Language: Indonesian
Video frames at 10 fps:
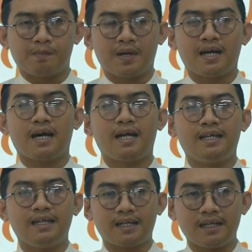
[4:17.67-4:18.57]

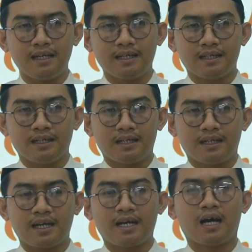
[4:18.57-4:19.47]
menahan diri
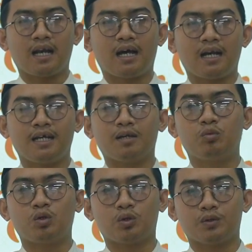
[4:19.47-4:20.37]
dari hal-hal
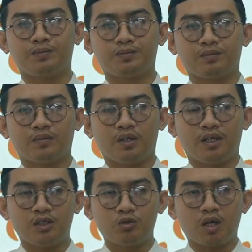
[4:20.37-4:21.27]
yang buruk
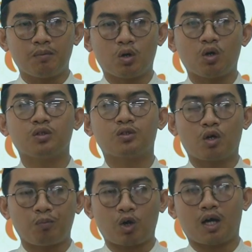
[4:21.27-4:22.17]
dan juga
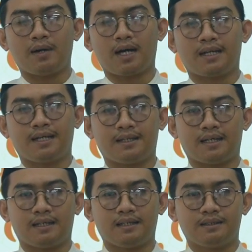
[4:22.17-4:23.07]
mengontrol pola makan
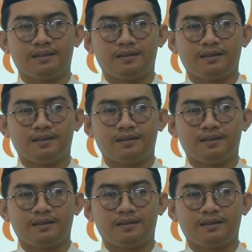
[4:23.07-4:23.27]
kita.